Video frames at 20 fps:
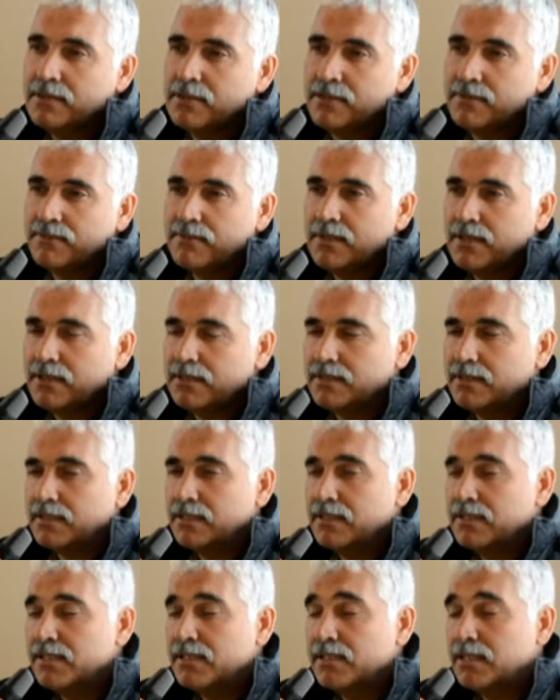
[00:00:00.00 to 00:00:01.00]

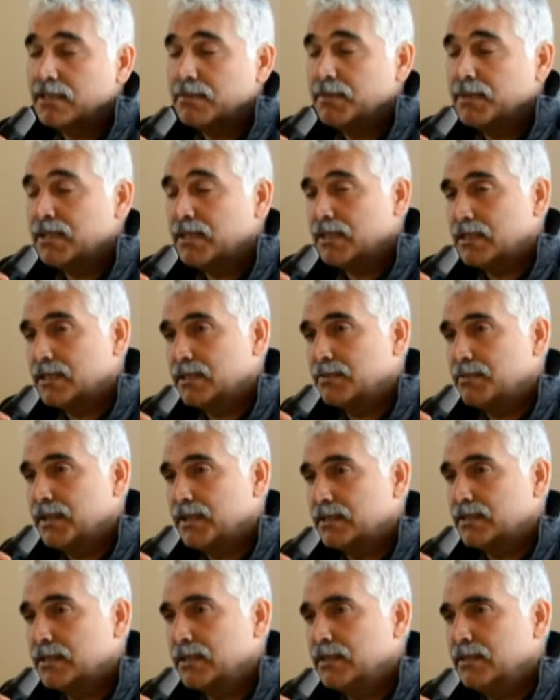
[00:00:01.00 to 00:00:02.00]
taraflarındaki işletmelere
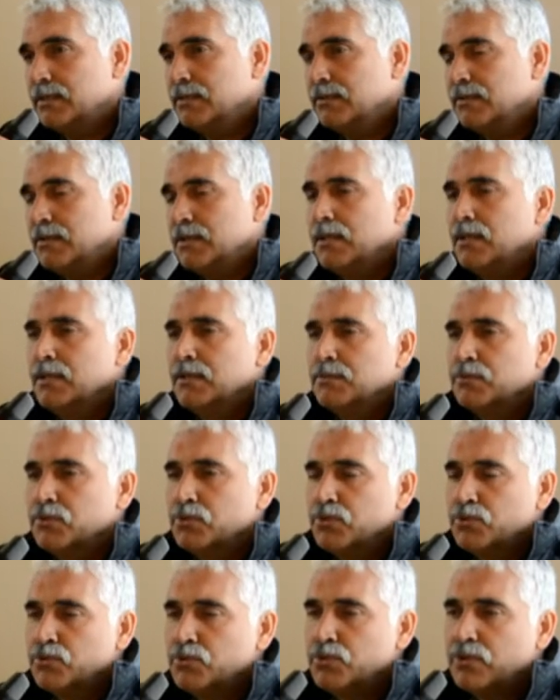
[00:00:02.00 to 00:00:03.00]
gitmekteydi.
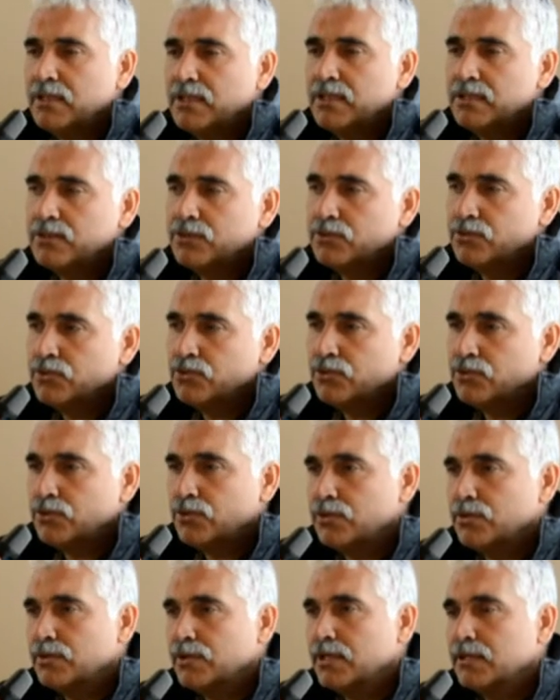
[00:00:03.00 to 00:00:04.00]
Bunu uzun yıllarda
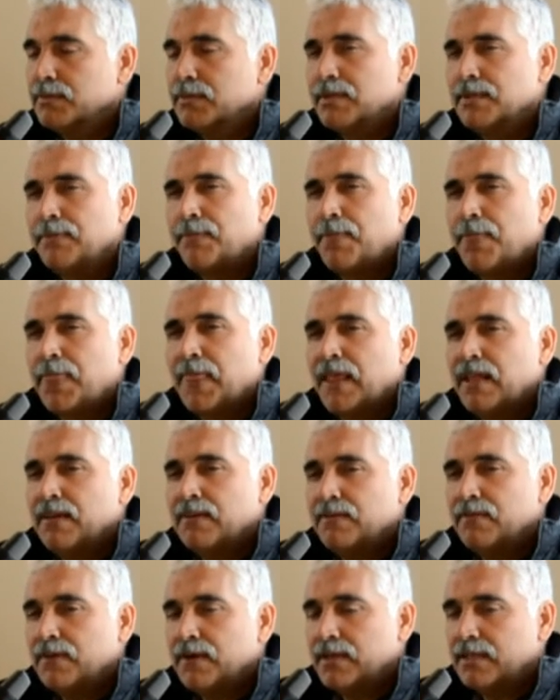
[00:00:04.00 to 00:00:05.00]
düşünüyorduk ama
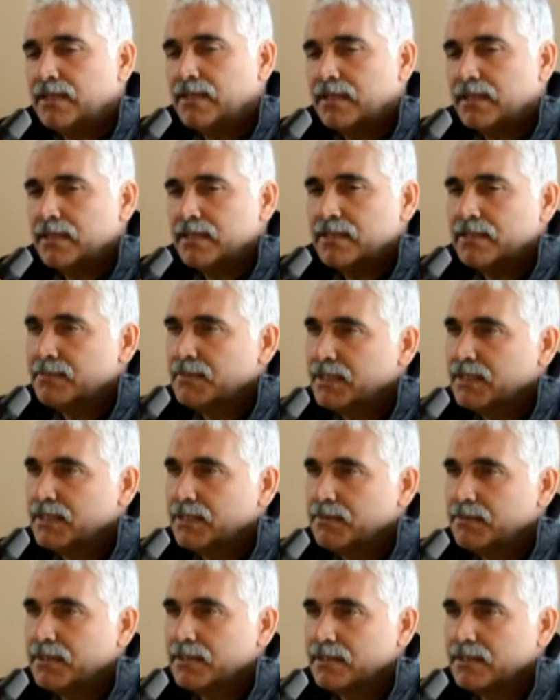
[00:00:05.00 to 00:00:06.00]
faaliyete
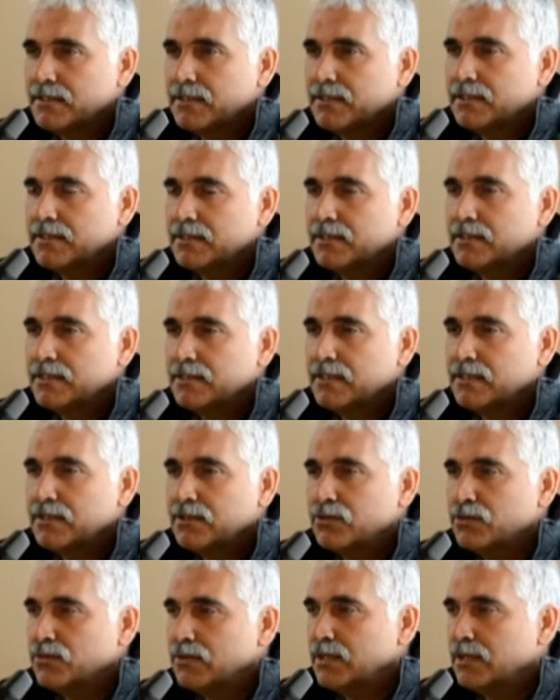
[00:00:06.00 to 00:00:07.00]
geçirmekte biraz e,
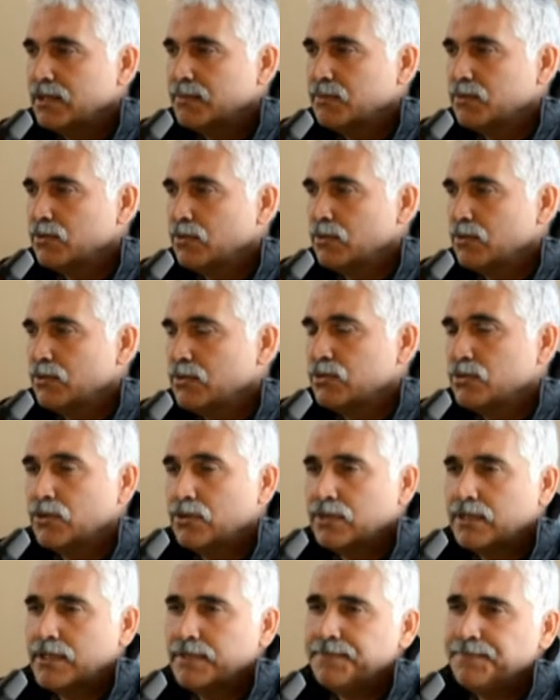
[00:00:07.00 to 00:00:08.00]
tereddütlerimiz oldu.
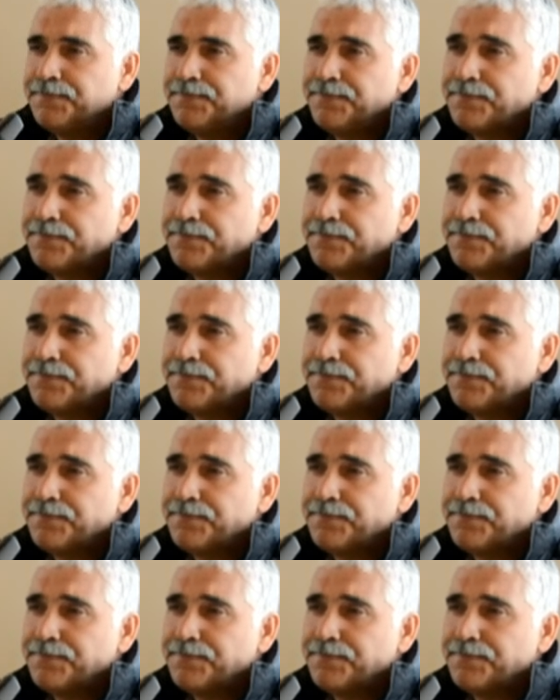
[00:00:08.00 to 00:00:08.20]
Sonra